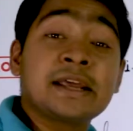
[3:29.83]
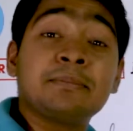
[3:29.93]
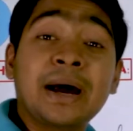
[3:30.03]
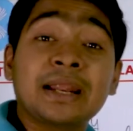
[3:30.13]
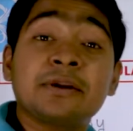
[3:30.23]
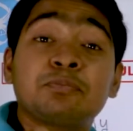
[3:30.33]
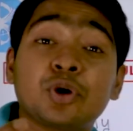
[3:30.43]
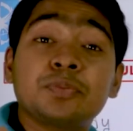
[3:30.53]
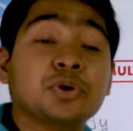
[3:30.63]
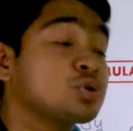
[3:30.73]
এর মানের
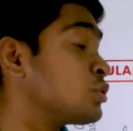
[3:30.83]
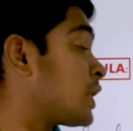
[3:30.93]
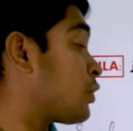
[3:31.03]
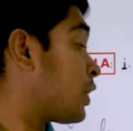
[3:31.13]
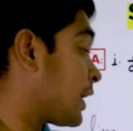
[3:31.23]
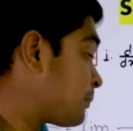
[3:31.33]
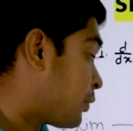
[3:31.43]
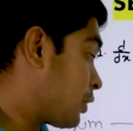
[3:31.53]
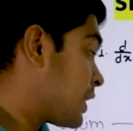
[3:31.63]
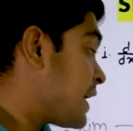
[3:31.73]
পরিবর্তনটা করার
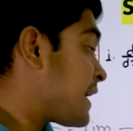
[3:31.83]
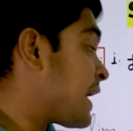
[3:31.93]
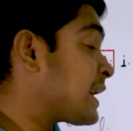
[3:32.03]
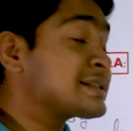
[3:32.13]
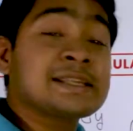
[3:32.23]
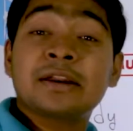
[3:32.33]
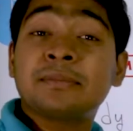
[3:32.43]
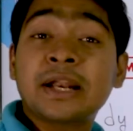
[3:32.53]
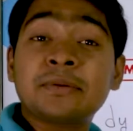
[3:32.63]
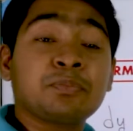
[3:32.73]
পর এক্স এর
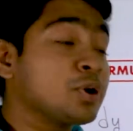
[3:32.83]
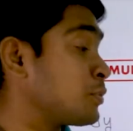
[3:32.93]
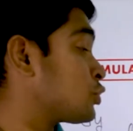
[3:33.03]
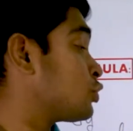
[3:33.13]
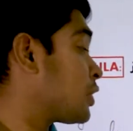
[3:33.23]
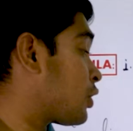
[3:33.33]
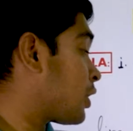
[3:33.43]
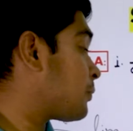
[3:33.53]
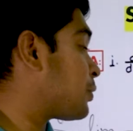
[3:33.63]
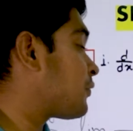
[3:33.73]
মানের পরিবর্তনটা
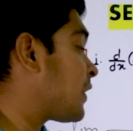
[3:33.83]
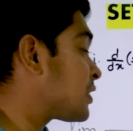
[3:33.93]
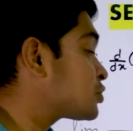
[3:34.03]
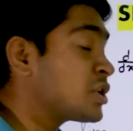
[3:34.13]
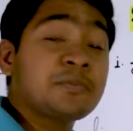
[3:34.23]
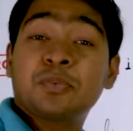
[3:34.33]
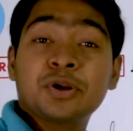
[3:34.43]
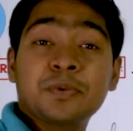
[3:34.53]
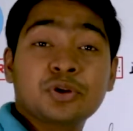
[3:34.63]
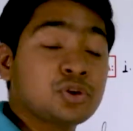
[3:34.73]
করার পর ফাংশনের
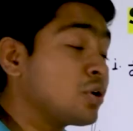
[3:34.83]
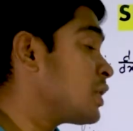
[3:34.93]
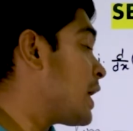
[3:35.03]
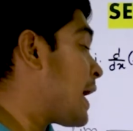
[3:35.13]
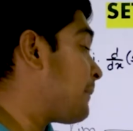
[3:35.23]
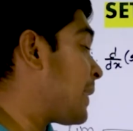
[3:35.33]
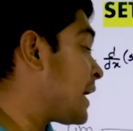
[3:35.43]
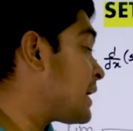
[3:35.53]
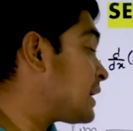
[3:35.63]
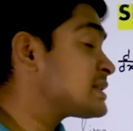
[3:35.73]
পরিবর্তন
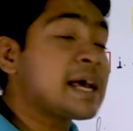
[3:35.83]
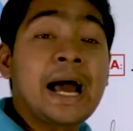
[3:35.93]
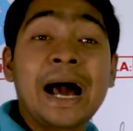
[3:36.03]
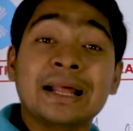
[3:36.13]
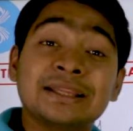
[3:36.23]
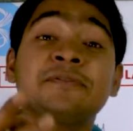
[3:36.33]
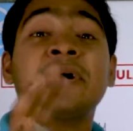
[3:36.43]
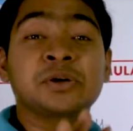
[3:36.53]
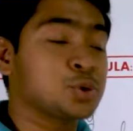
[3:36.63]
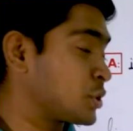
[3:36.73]
মাইনাস আদি
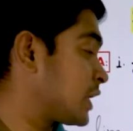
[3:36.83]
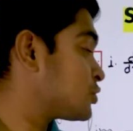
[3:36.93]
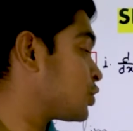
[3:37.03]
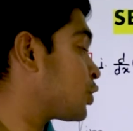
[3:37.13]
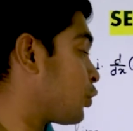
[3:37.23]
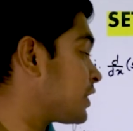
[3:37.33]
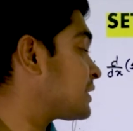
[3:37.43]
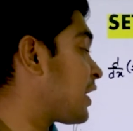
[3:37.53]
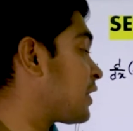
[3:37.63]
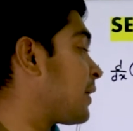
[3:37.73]
ফাংশনটা যদি করি
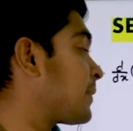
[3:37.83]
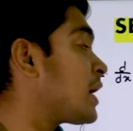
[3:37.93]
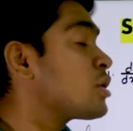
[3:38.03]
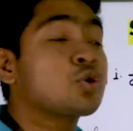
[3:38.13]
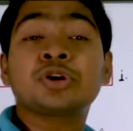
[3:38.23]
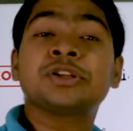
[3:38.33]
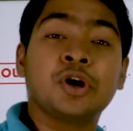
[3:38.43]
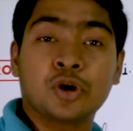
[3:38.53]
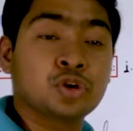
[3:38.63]
তাহলে আমরা কোটি কোটিদ্বয়ের